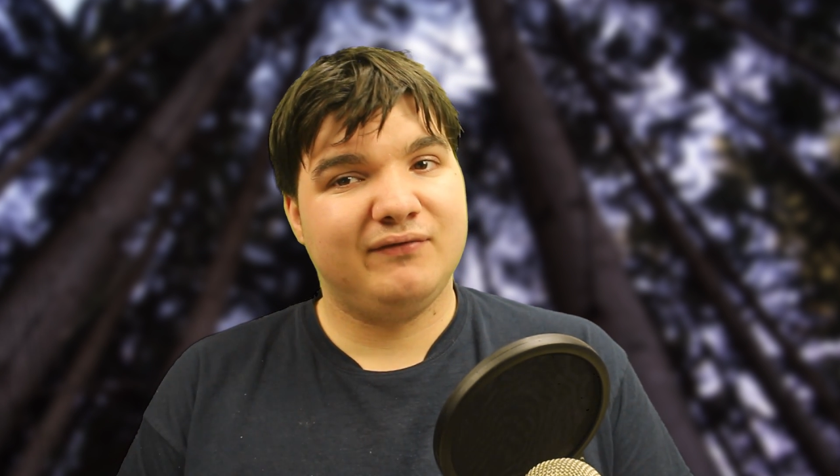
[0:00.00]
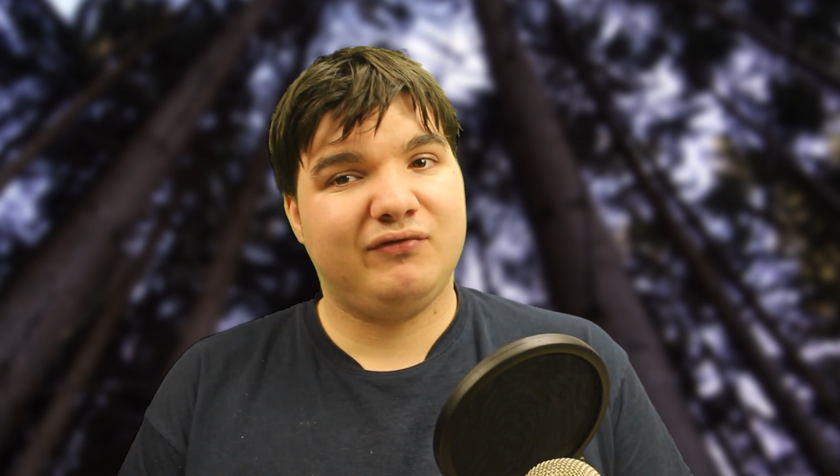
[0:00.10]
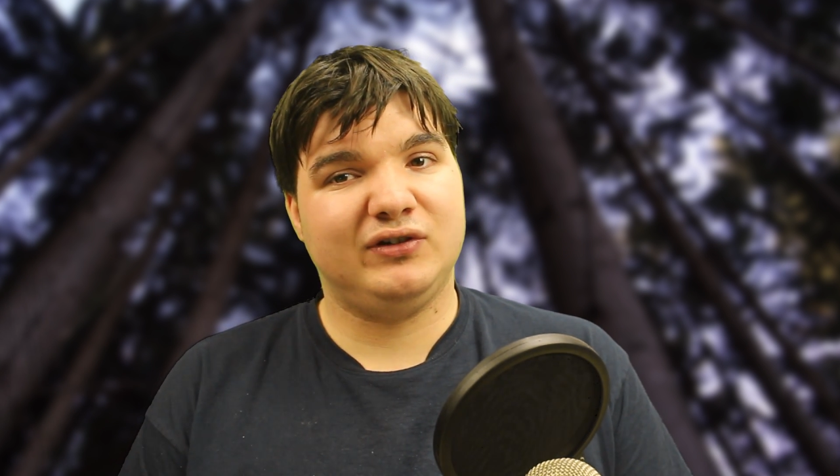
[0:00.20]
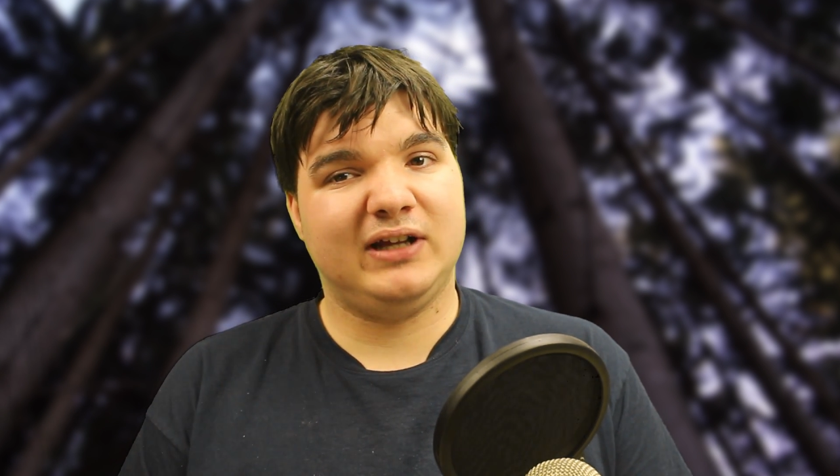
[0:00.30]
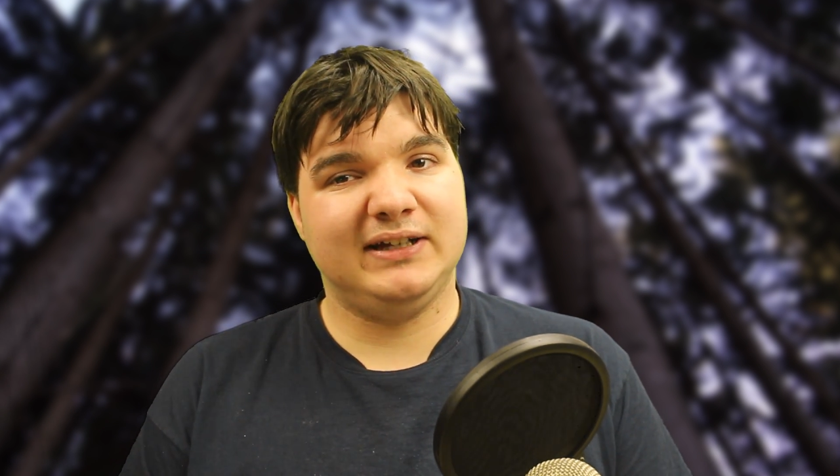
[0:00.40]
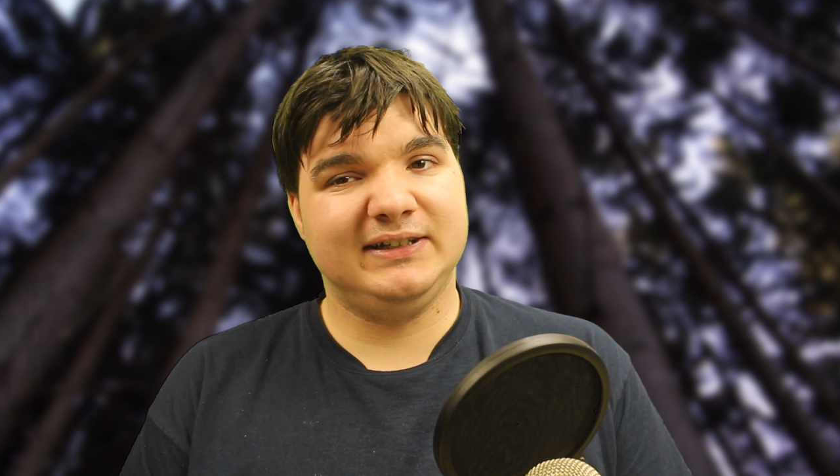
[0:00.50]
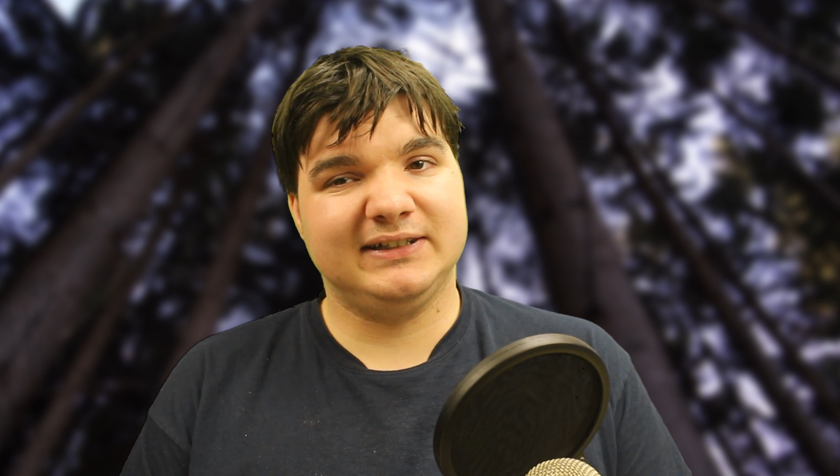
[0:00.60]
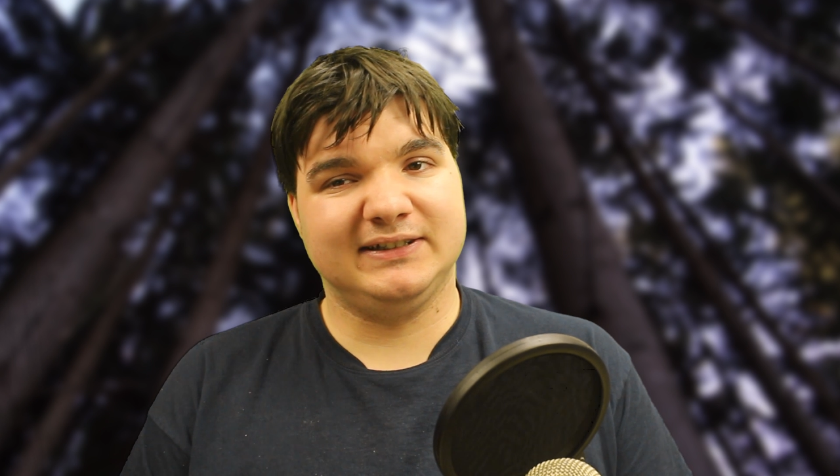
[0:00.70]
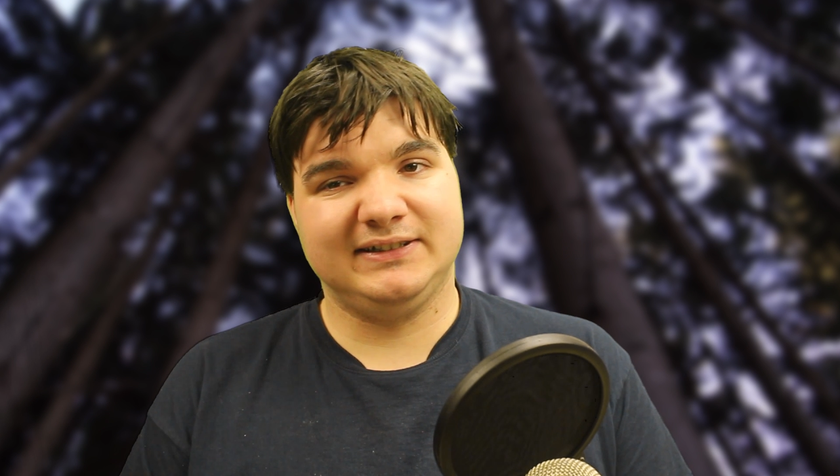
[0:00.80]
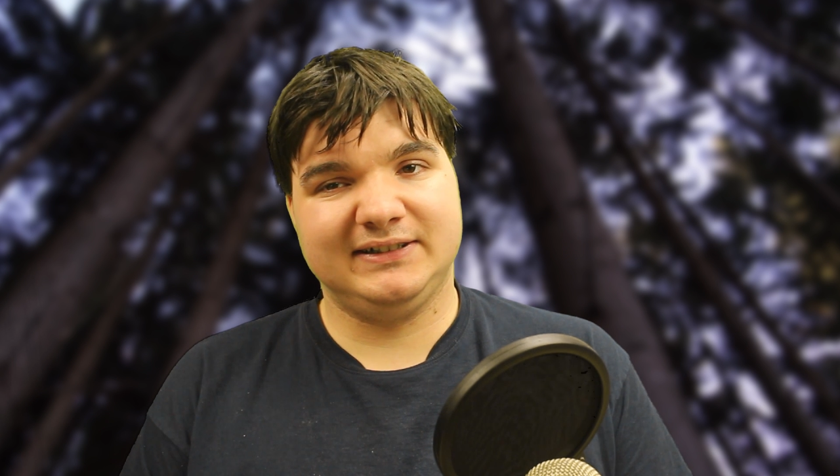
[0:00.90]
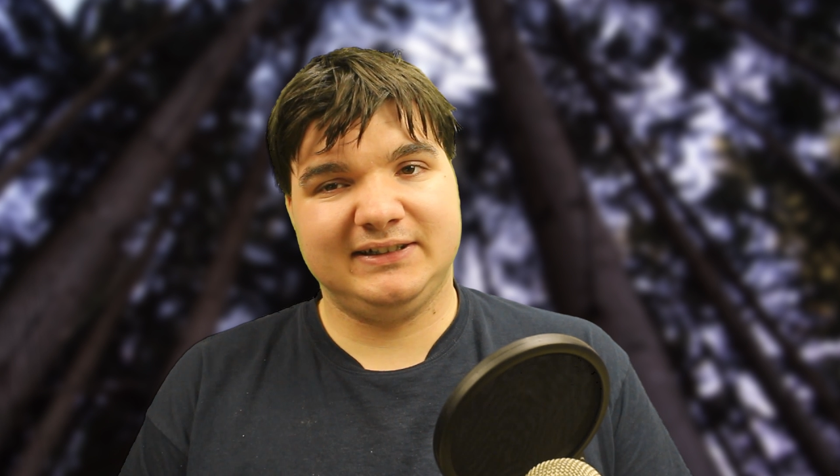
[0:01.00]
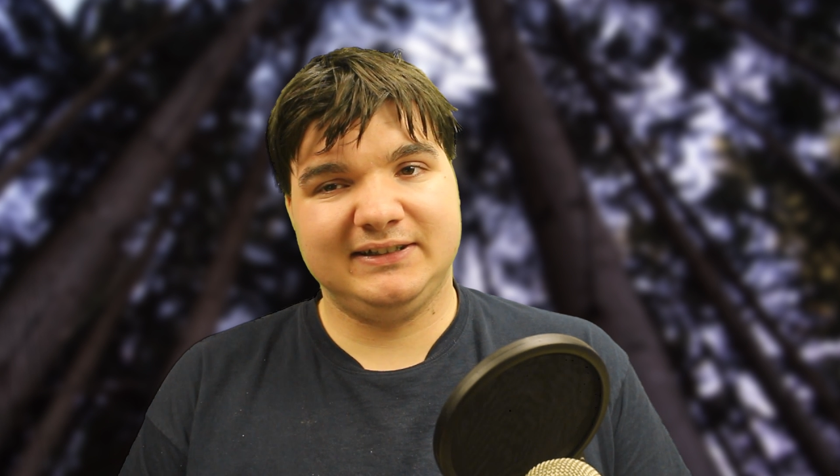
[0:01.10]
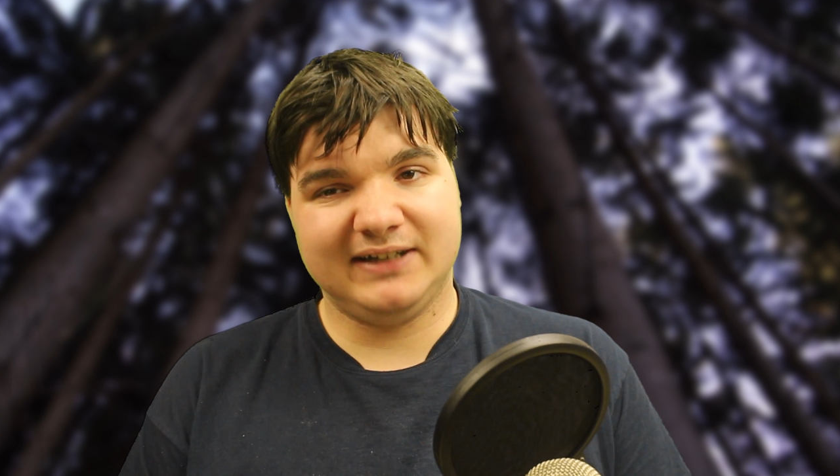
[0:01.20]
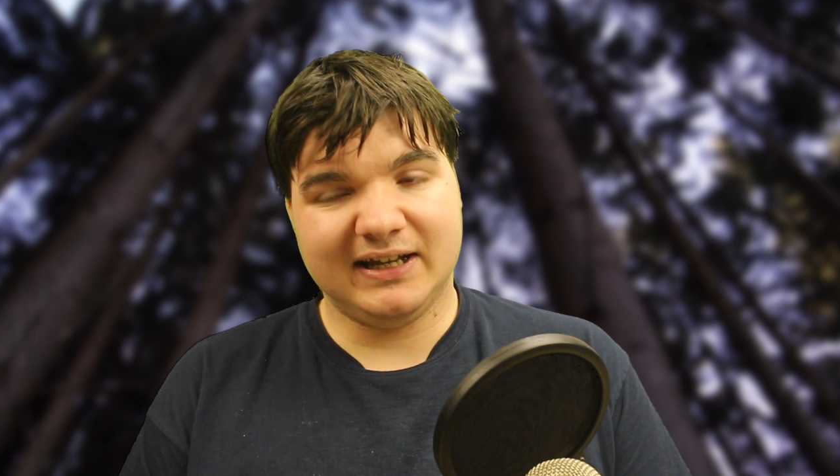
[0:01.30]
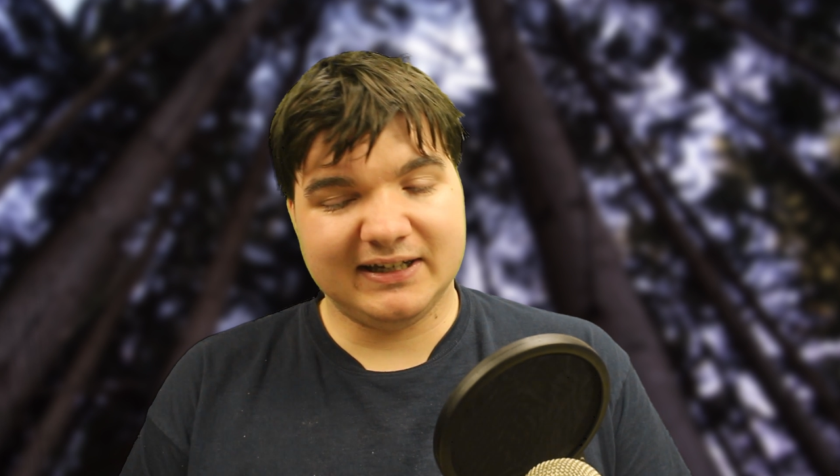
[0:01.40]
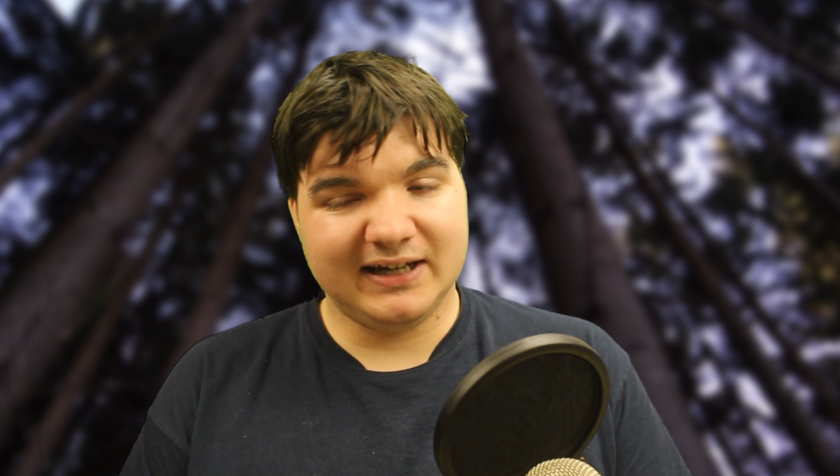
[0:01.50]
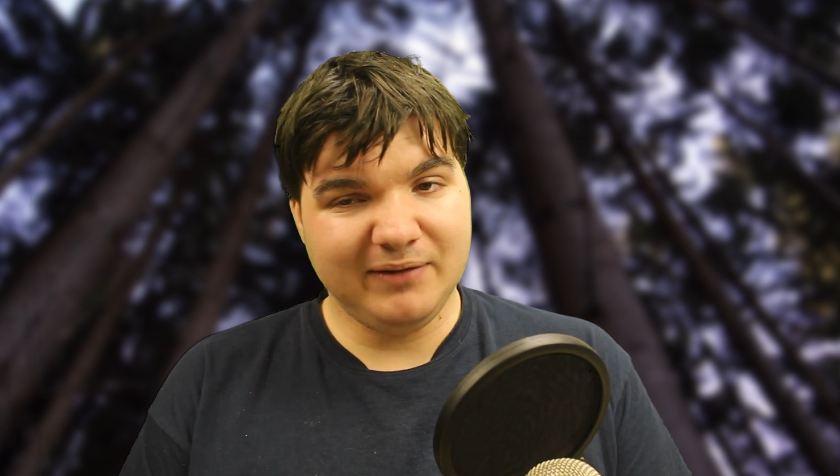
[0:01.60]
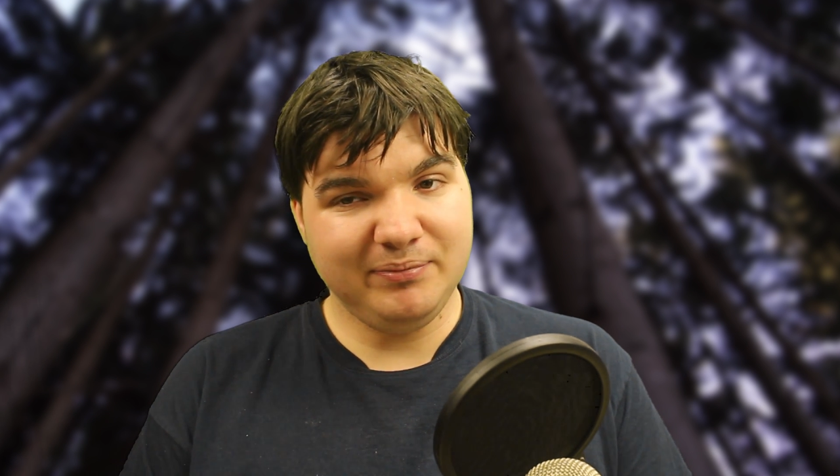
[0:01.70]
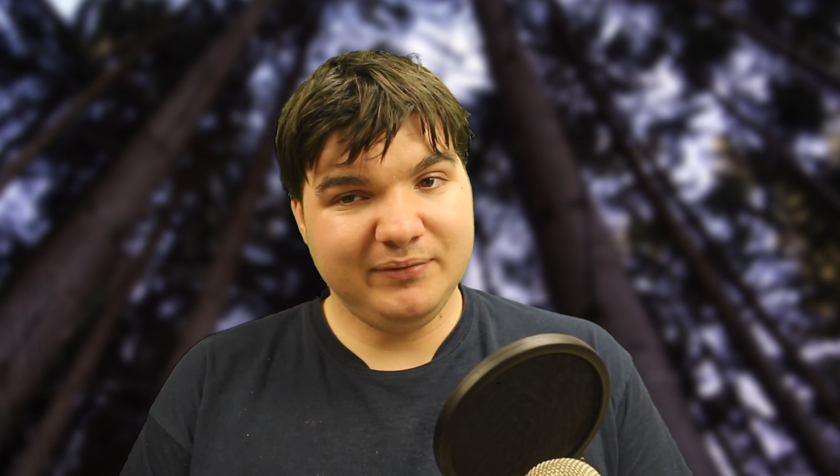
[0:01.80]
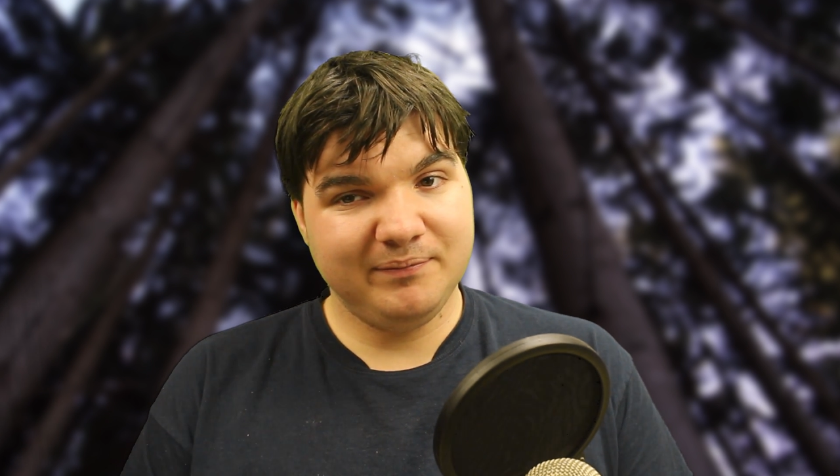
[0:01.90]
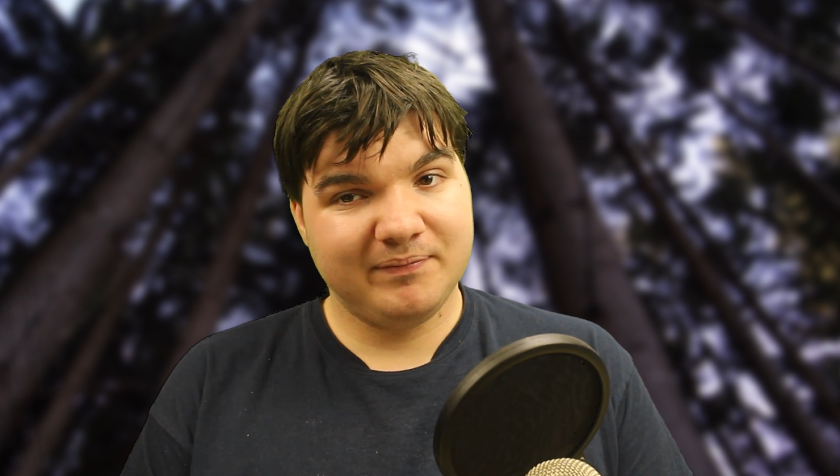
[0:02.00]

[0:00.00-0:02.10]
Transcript: von anderen Sachen ab.